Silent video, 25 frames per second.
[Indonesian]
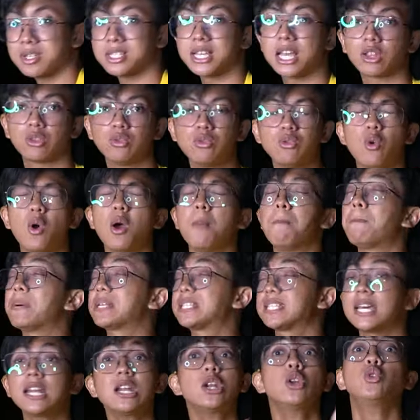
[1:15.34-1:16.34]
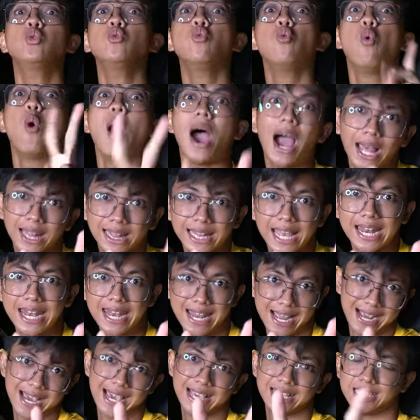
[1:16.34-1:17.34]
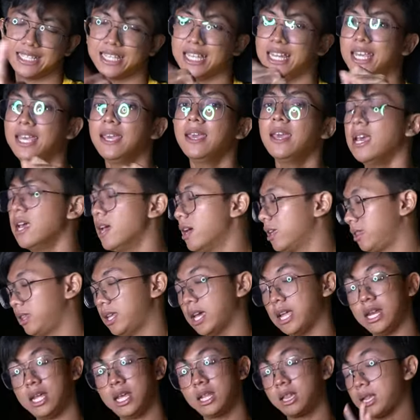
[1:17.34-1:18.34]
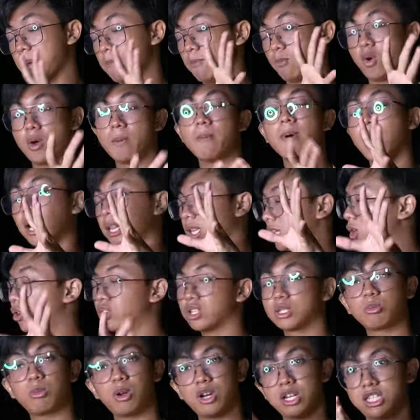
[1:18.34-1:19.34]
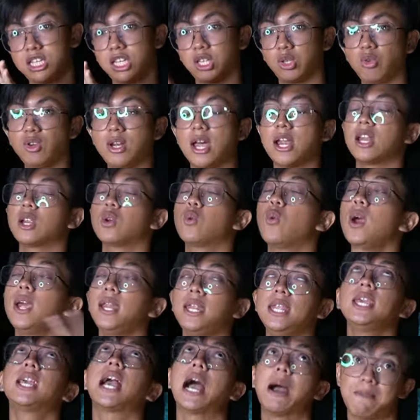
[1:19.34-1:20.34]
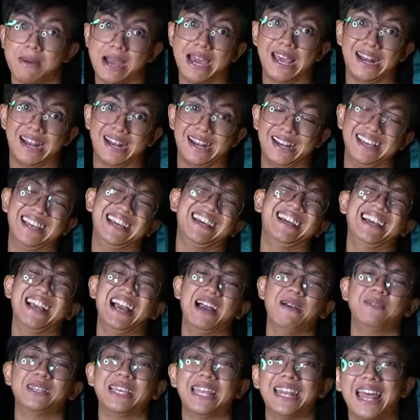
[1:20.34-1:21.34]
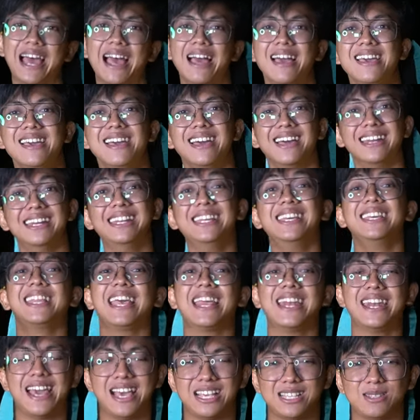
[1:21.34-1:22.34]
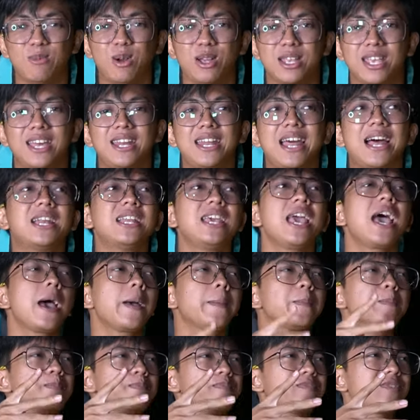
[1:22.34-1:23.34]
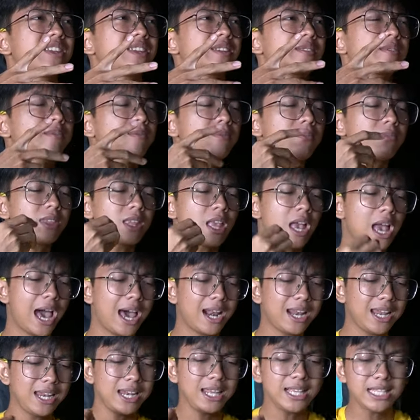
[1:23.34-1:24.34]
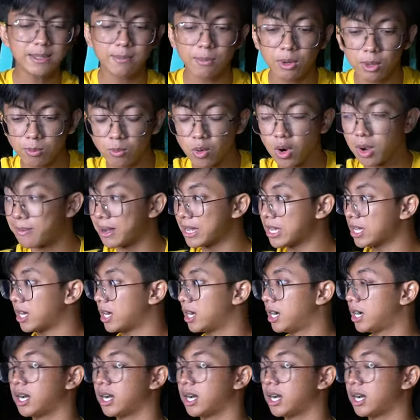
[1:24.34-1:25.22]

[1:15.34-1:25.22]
cuma satu, gue pesen dua tenda guys. Jadi, jadi tim gue bakal tidur semua di situ dan gue di kamar. Hmm, gak bercanda di tenda semuanya dan ya hari ini sebelum gue uh,